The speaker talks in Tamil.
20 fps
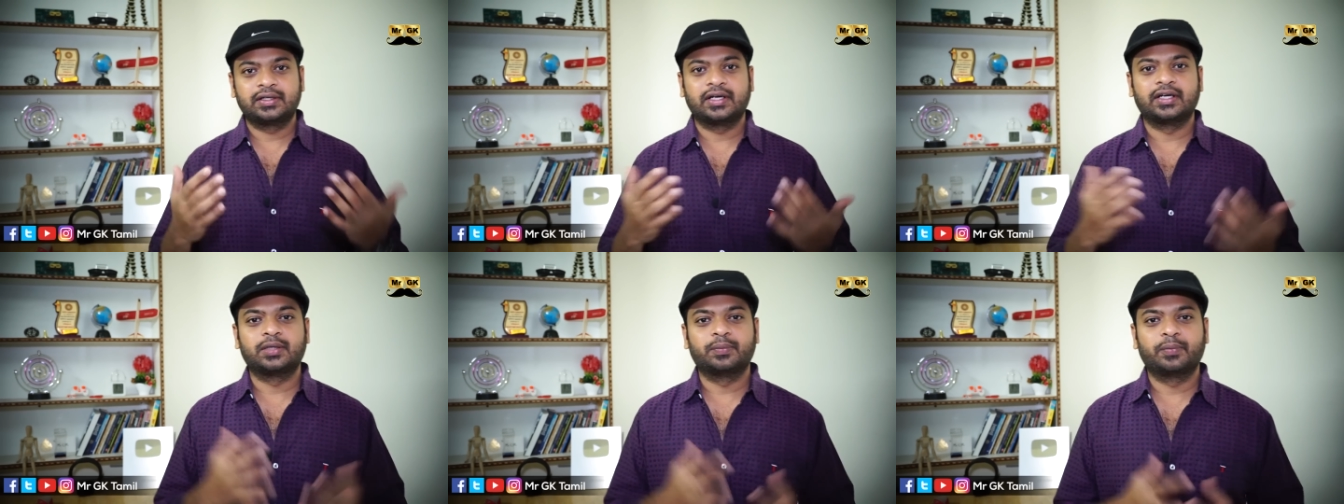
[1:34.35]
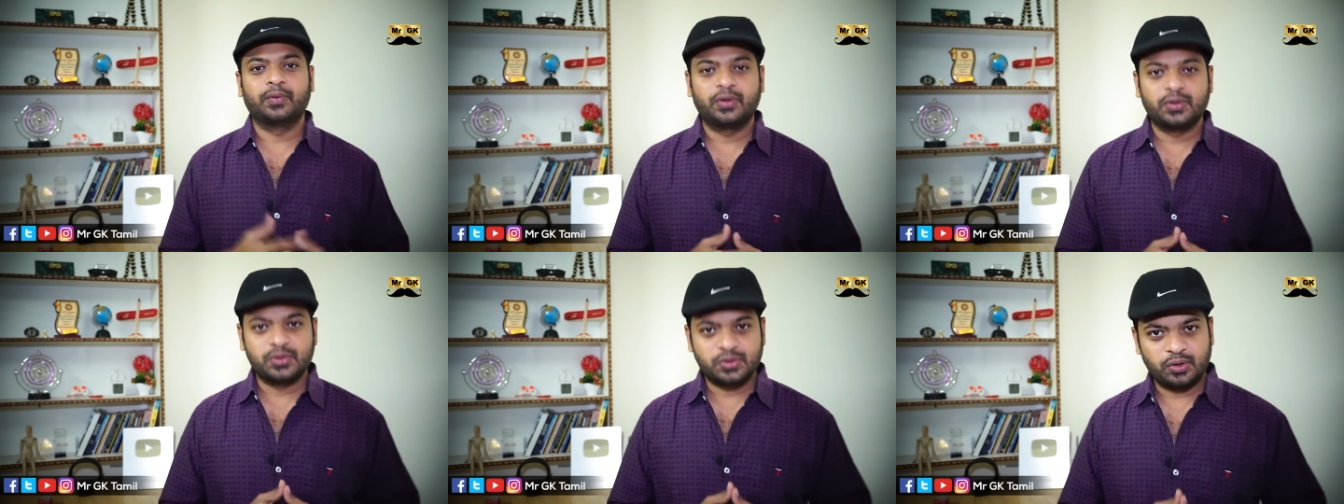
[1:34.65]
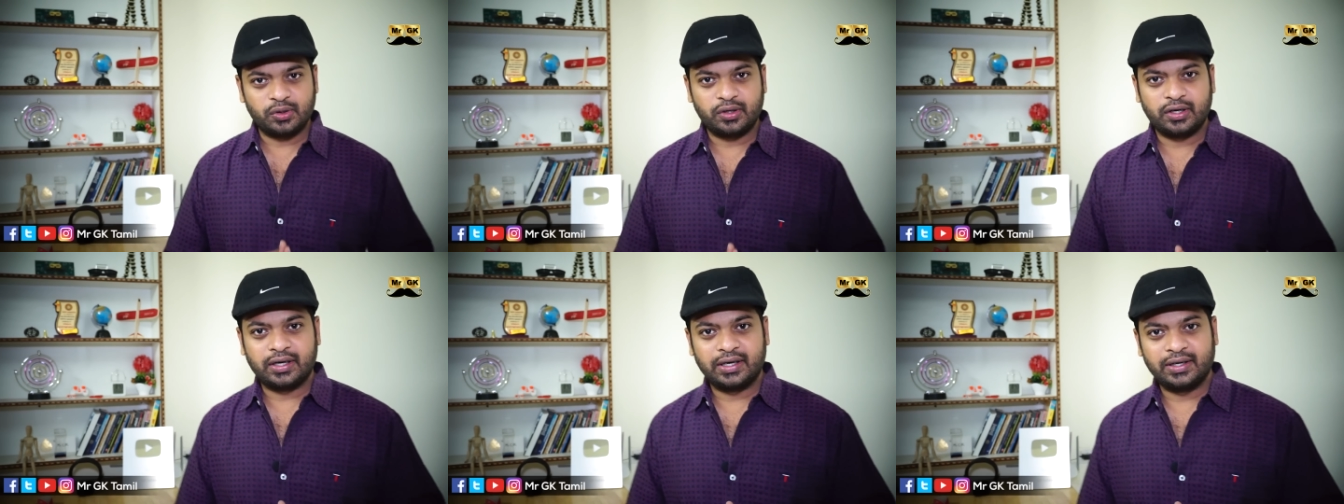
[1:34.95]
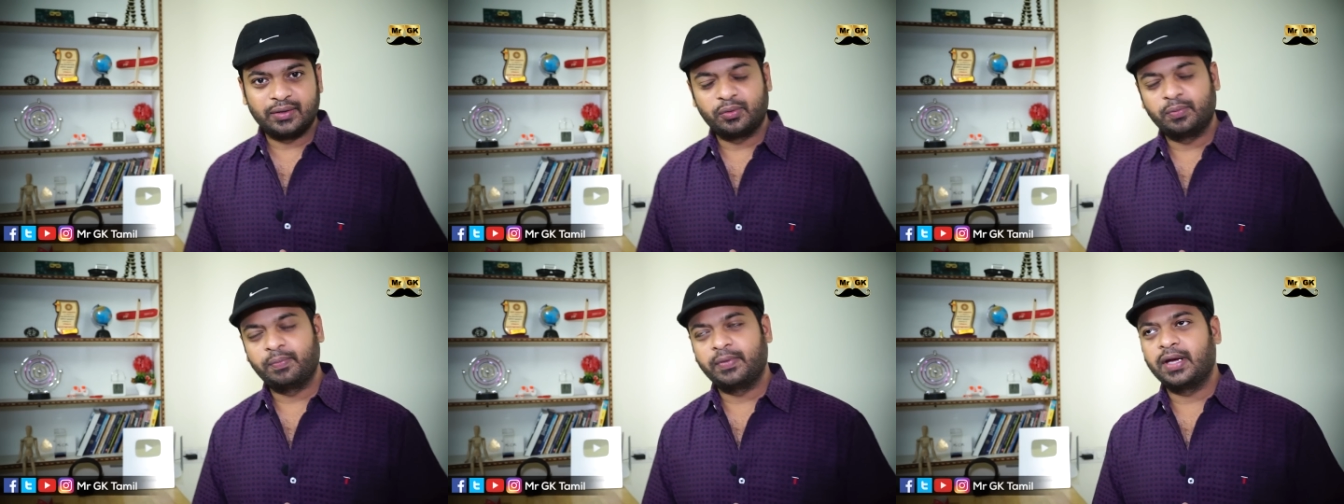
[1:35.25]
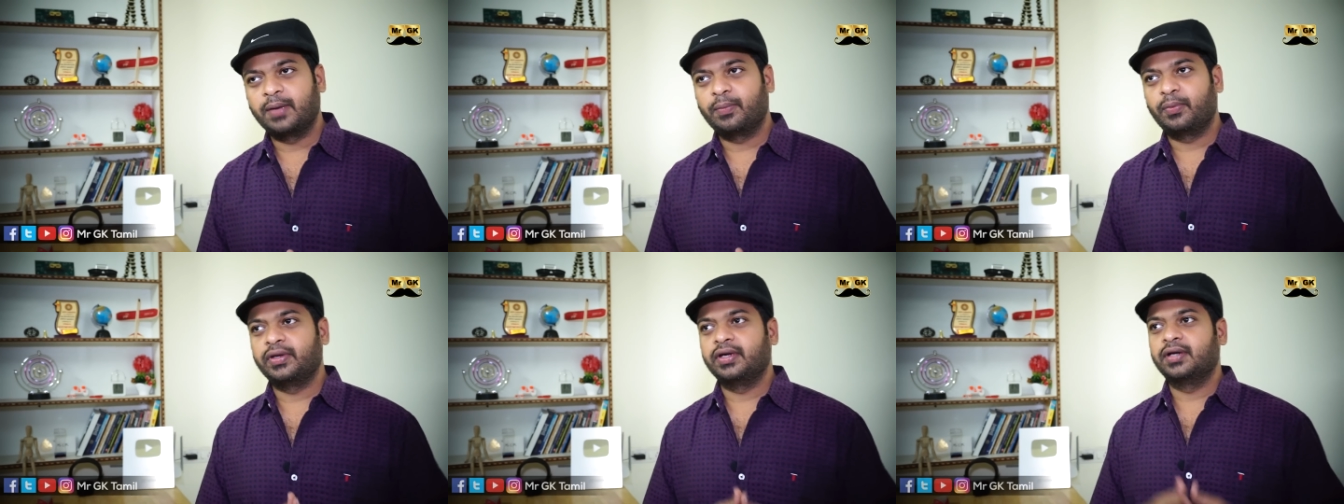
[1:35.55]
கெட்டு போயிடுன்னு சொல்கிறாங்களே
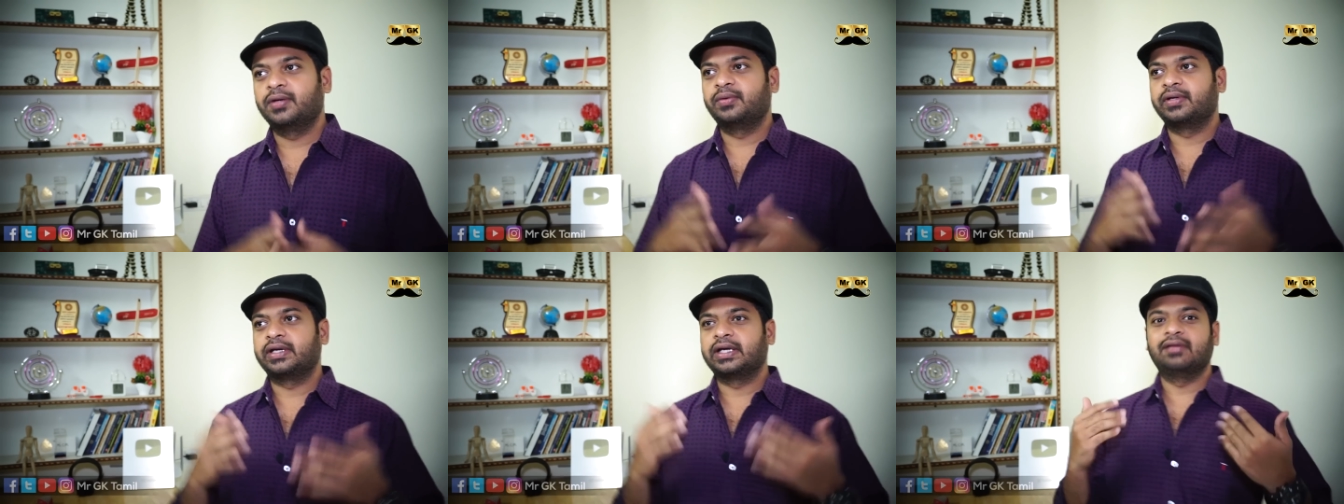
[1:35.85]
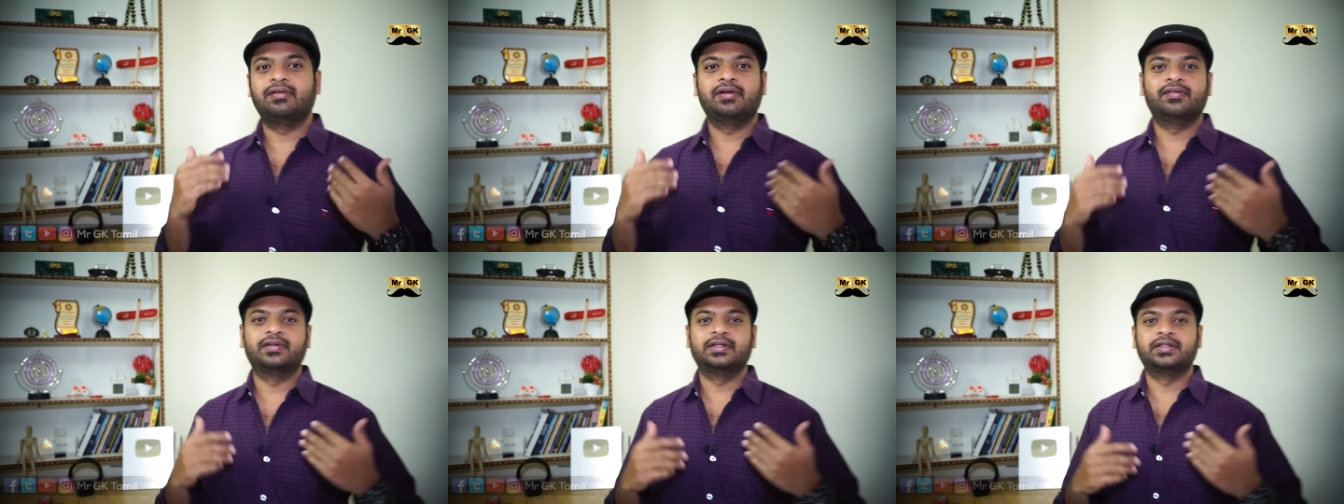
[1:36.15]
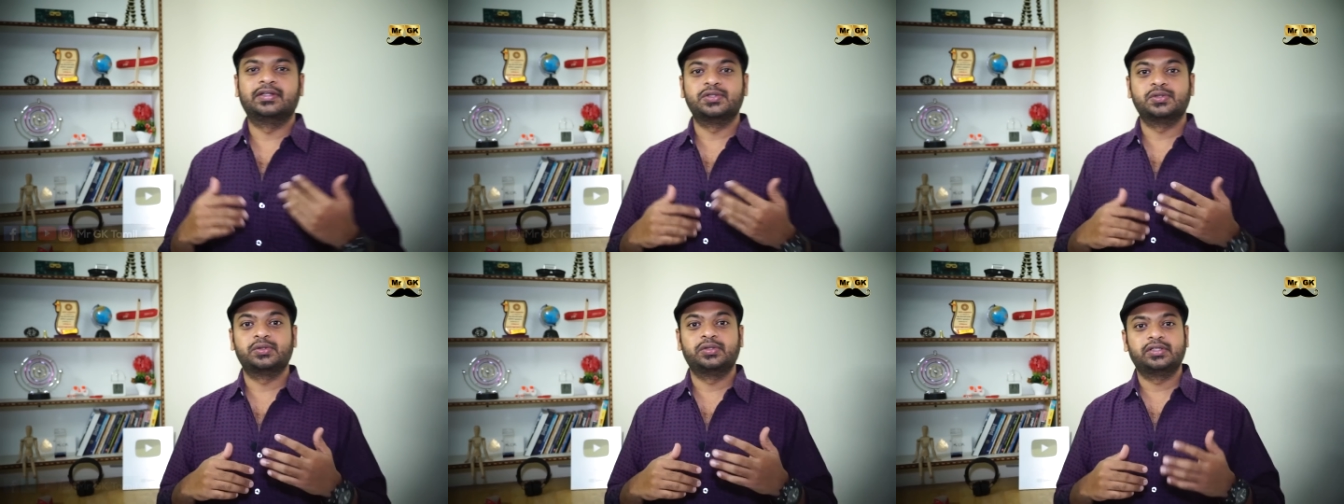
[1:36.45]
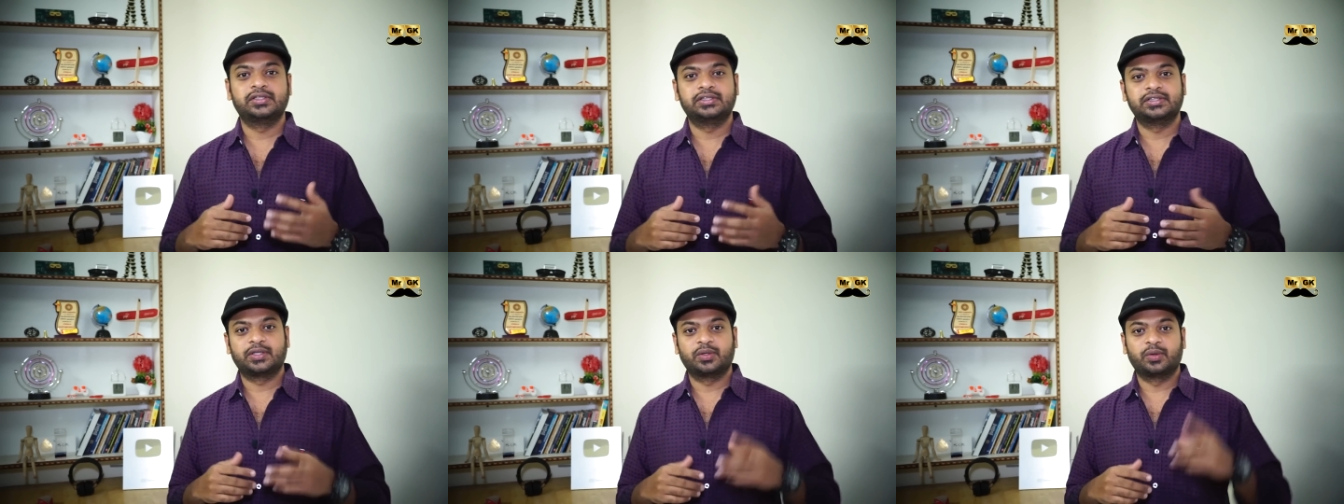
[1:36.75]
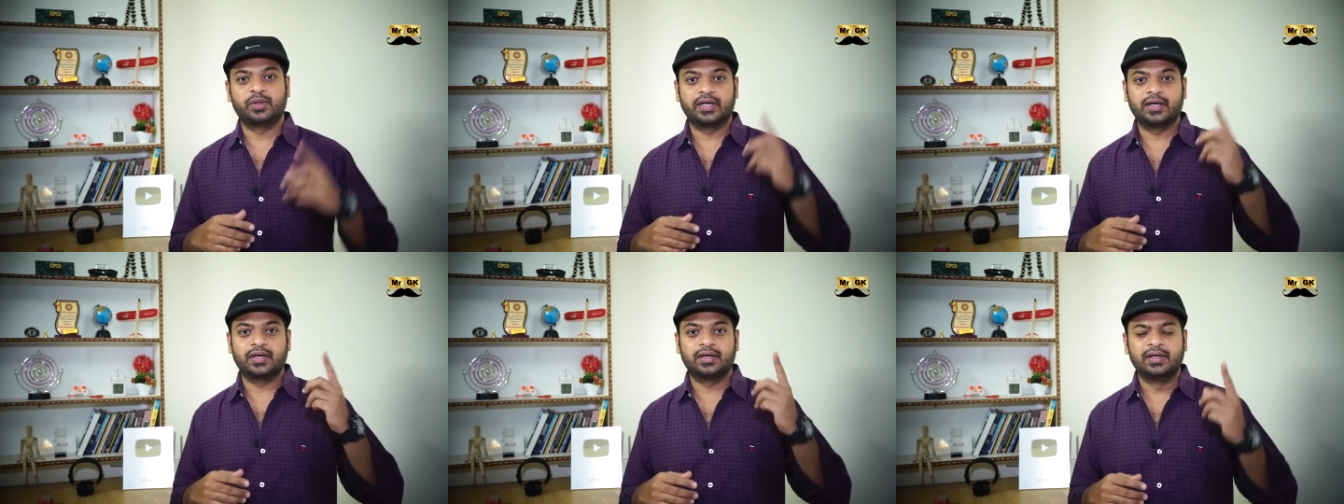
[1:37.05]
உண்மையாக பொய்யான ஒரு கேள்வி வந்தது ஜூனியர்
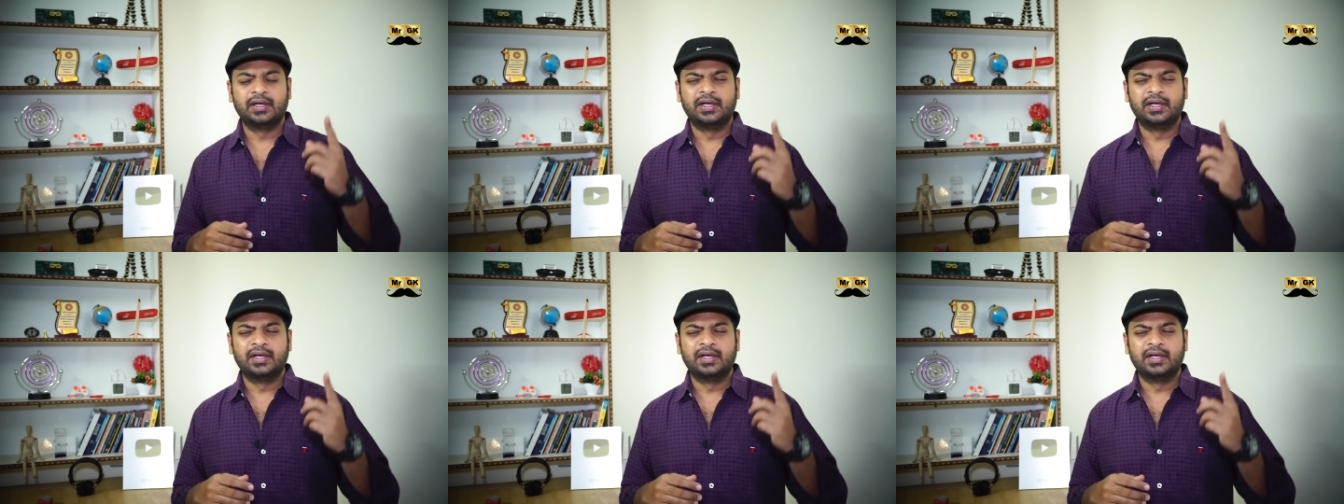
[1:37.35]
ஜிக்கோடைய